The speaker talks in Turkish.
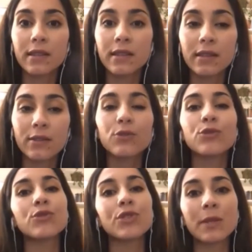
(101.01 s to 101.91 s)
e,
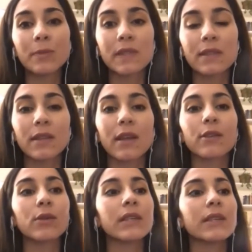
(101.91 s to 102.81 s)
düşünce yapısından
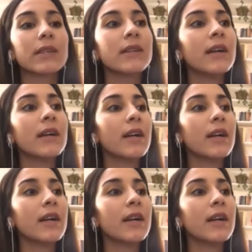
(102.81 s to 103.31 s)
dolayı.